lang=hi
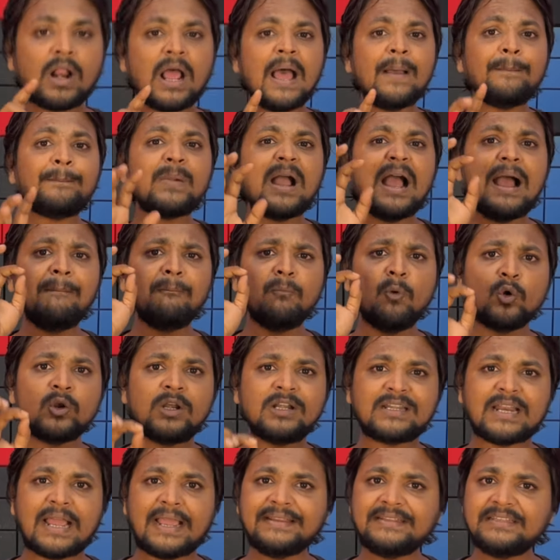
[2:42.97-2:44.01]
आपका
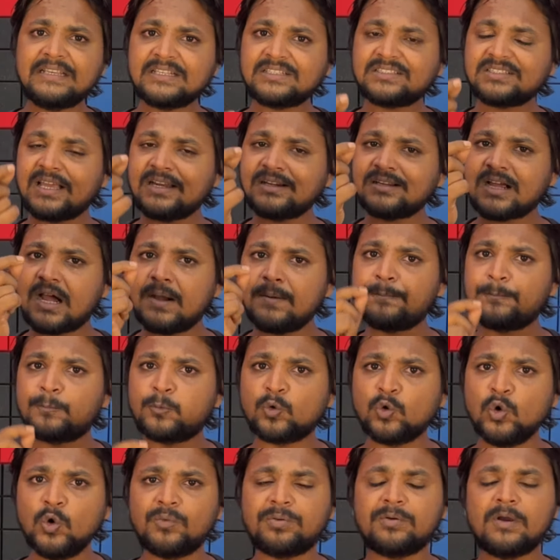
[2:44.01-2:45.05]
मोनेटाइजेशन का
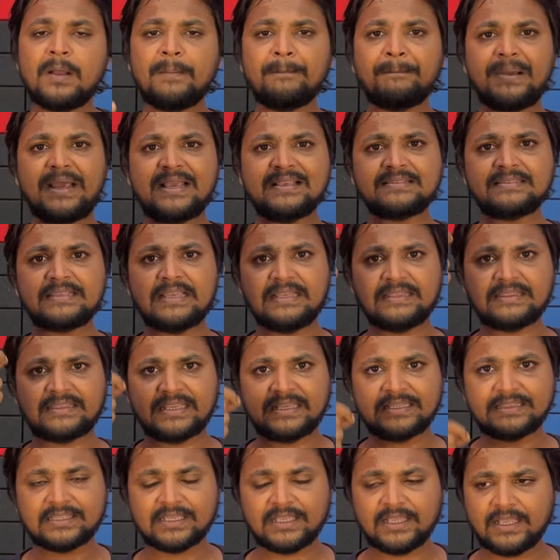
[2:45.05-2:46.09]
प्रूफ पैसे
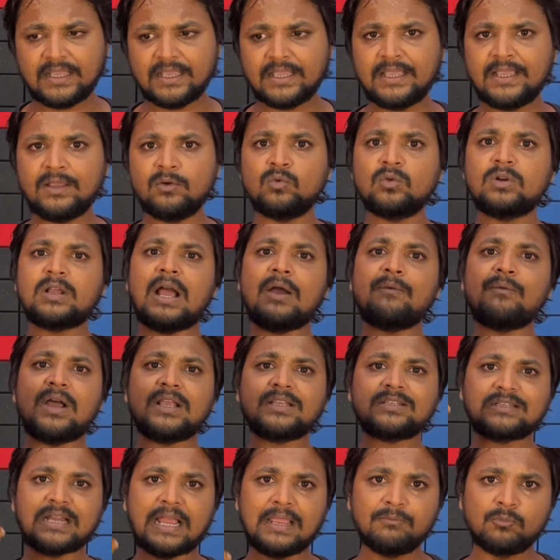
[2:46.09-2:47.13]
देते हैं उनका
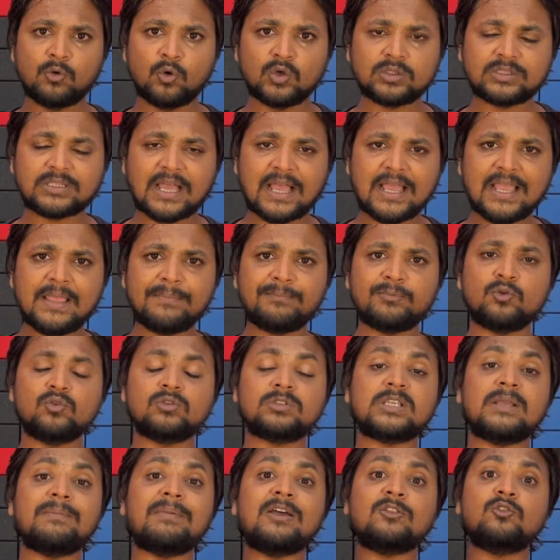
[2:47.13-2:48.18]
वॉच टाइम होता है फिर
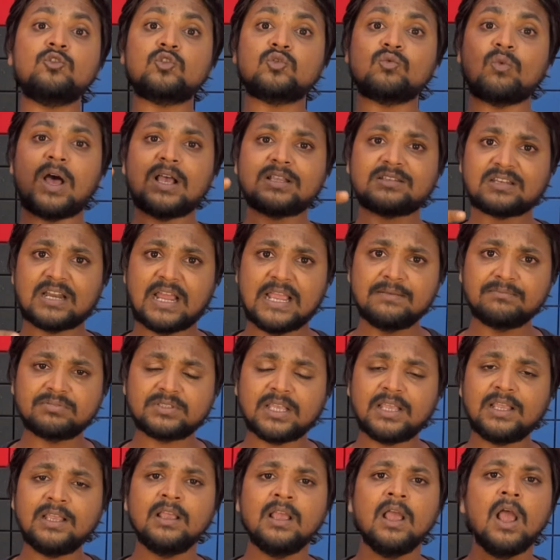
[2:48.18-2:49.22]
उसके बाद उस वॉच टाइम
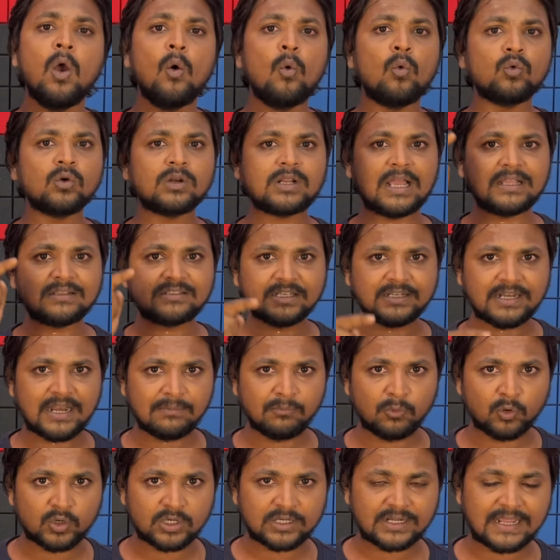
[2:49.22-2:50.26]
से उनका चैनल
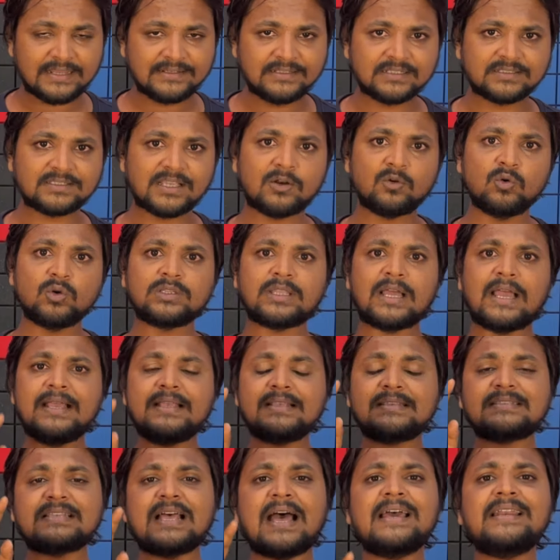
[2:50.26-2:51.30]
मोनेटाइजेशन होता
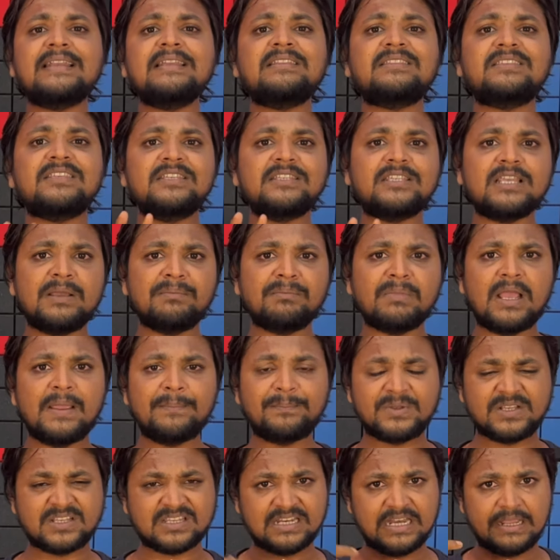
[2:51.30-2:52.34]
है सारी चीजें मैं
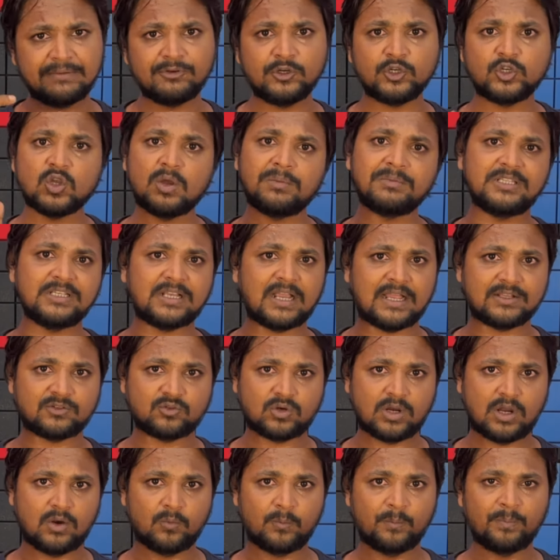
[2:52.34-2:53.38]
पिछले वीडियो में दिखा
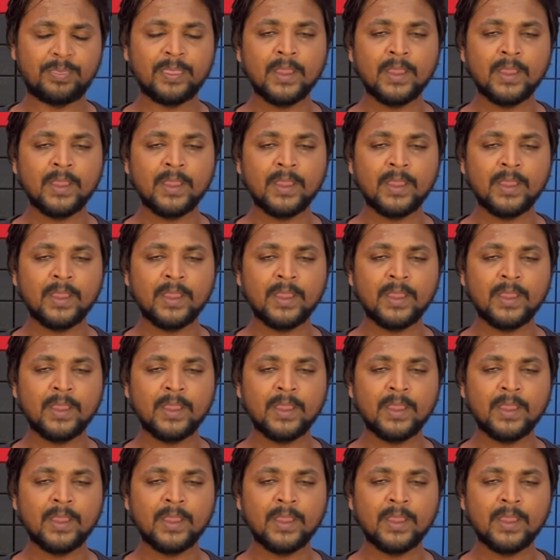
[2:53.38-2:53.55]
चुका हूं